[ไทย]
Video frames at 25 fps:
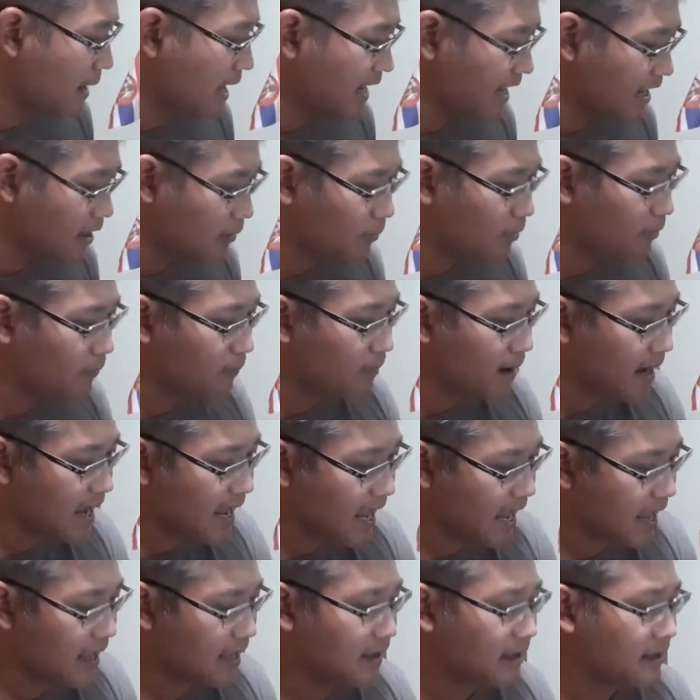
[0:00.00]
แล้วพบว่า
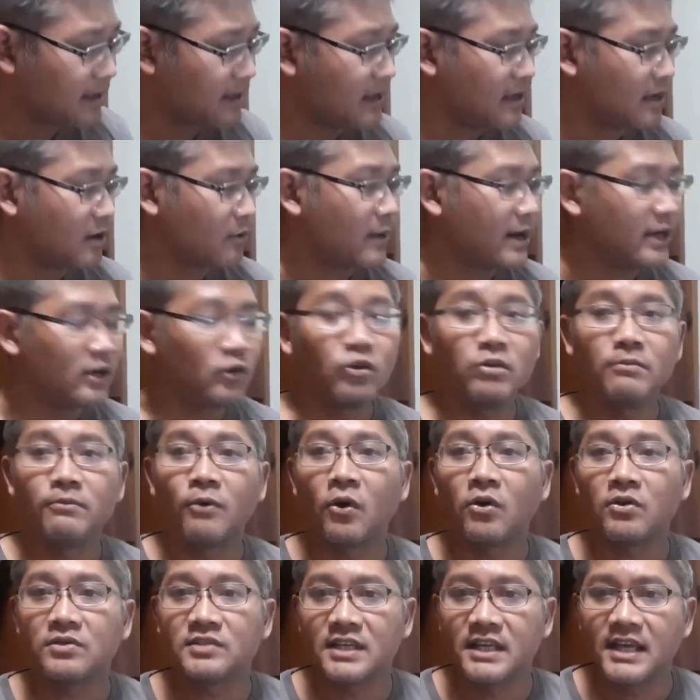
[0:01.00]
วัยรุ่นพก
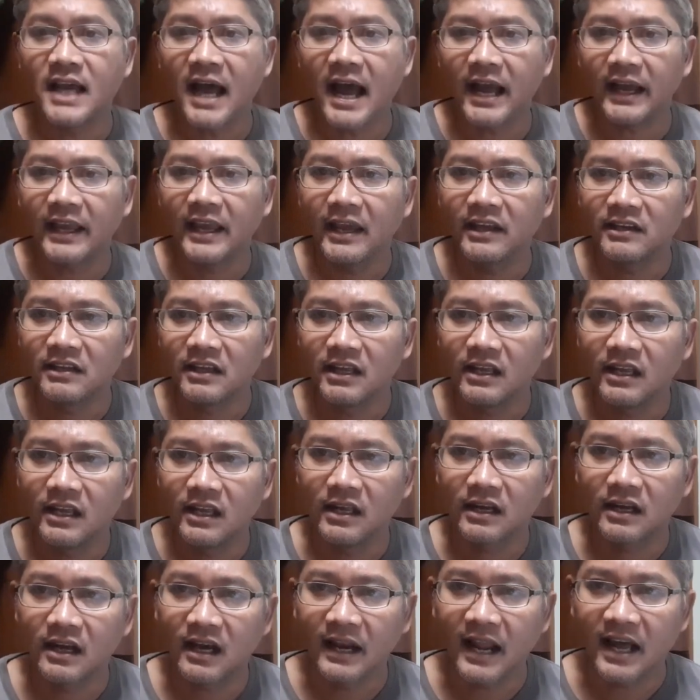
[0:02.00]
CRKT
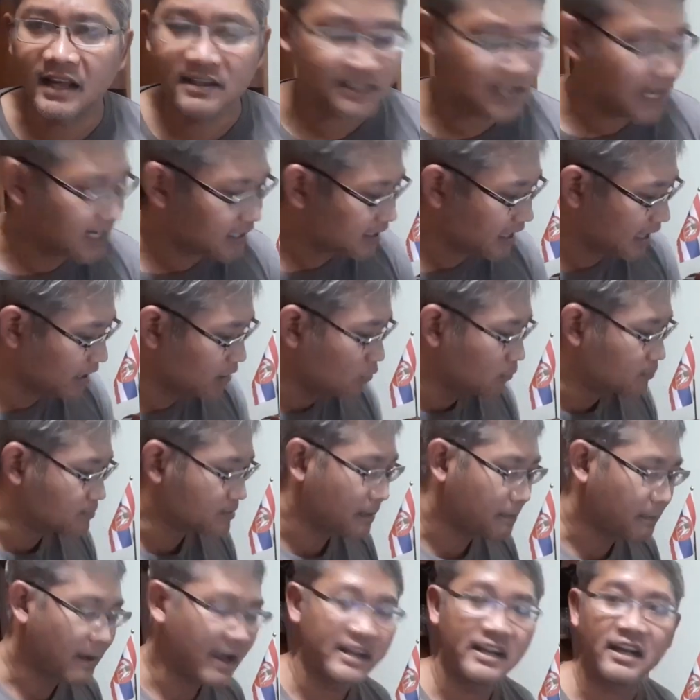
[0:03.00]
กำลังซัดกันหนุ่มส
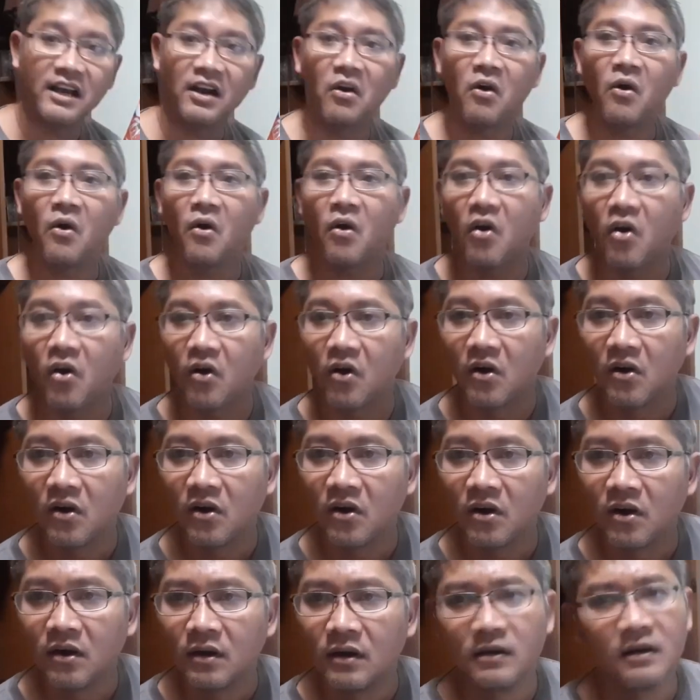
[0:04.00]
ไปเดอร์โก้
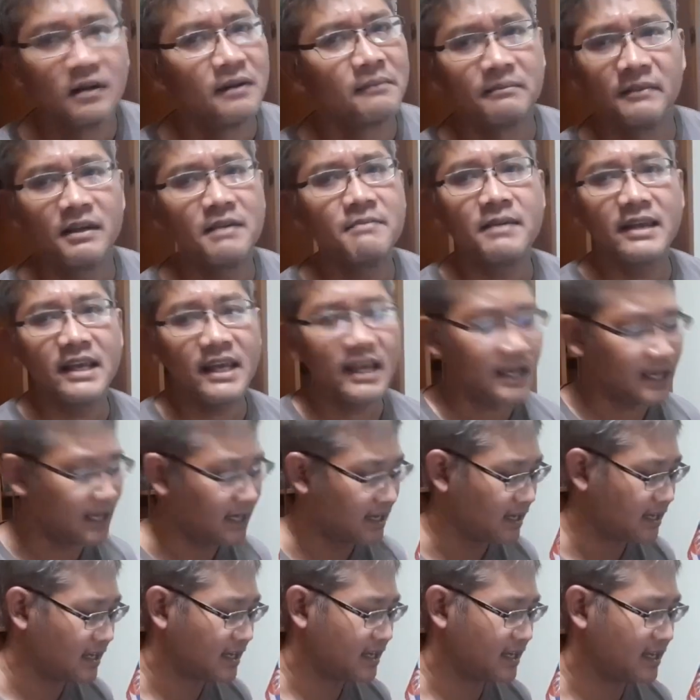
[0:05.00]
ไม่มี
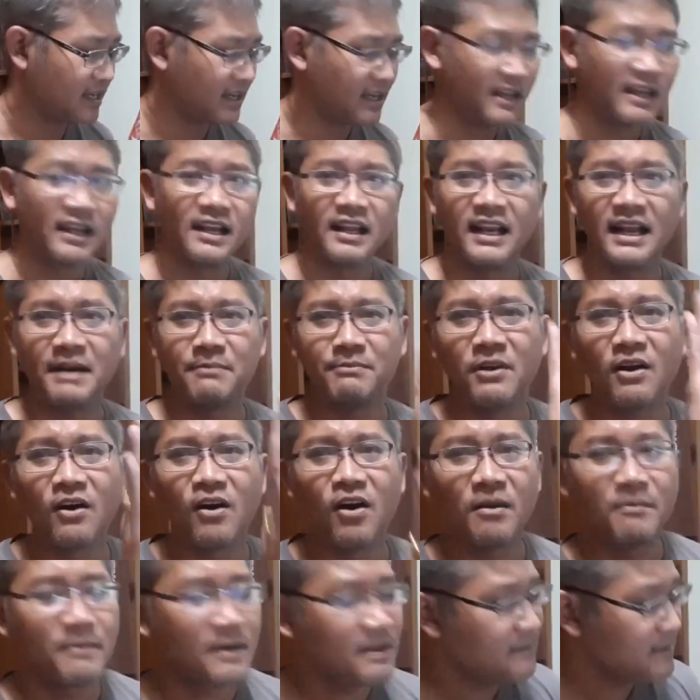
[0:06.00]
รับรอง
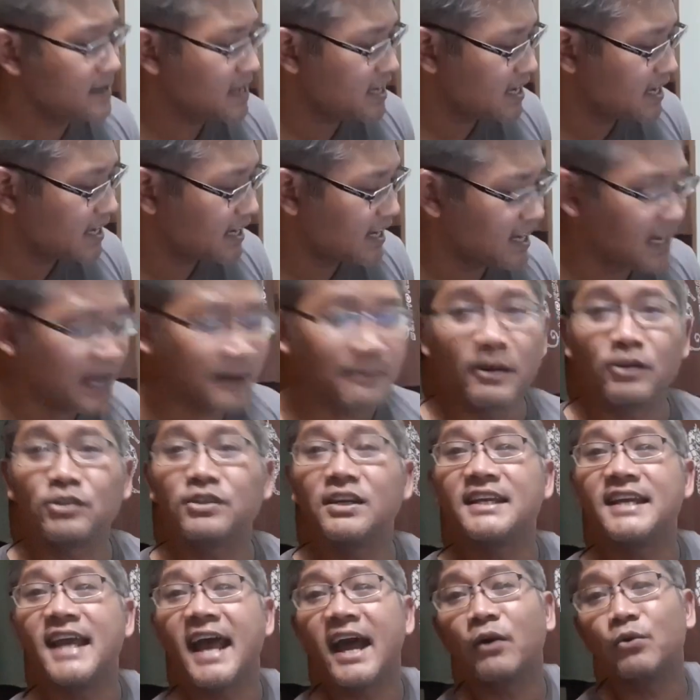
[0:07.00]
ไม่มีนะครับเขาจะ
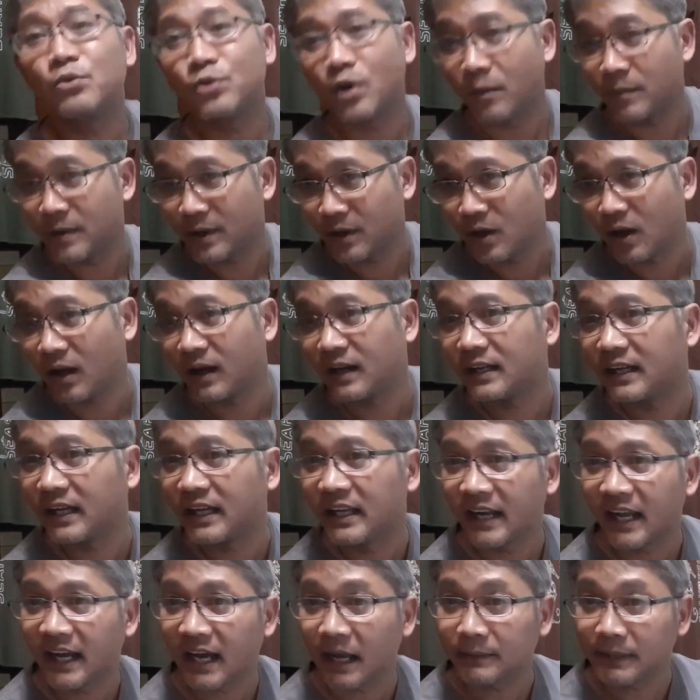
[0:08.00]
แยกคุณออกไปก่อนเลย
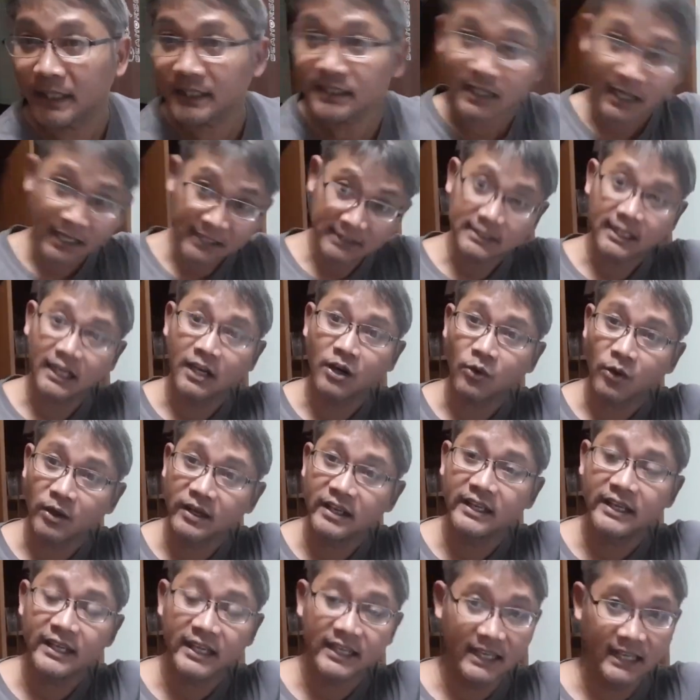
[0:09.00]
นะครับ ถ้าถ้าเจอคน
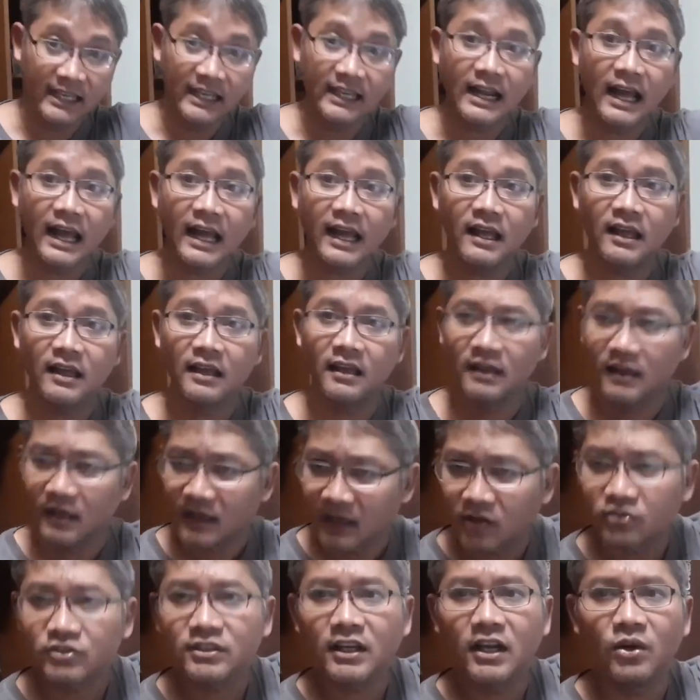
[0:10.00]
ดีๆนะเขา
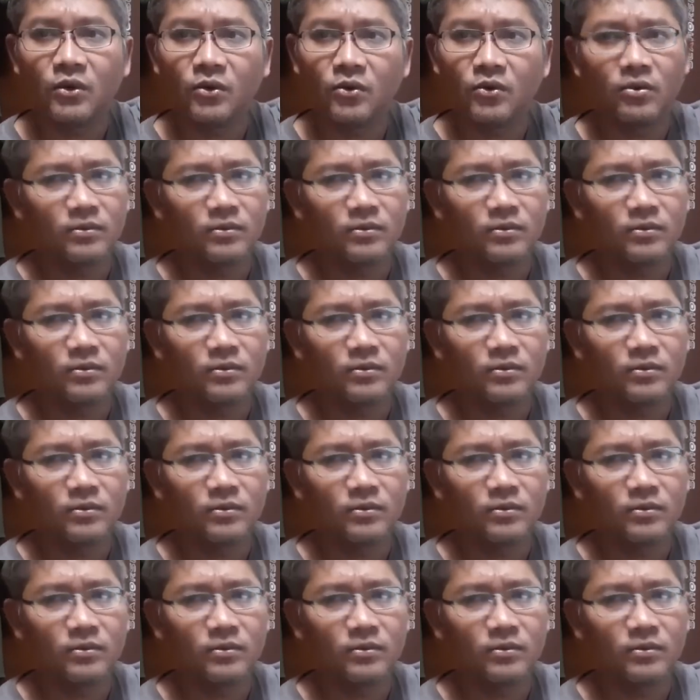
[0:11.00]
จะรู้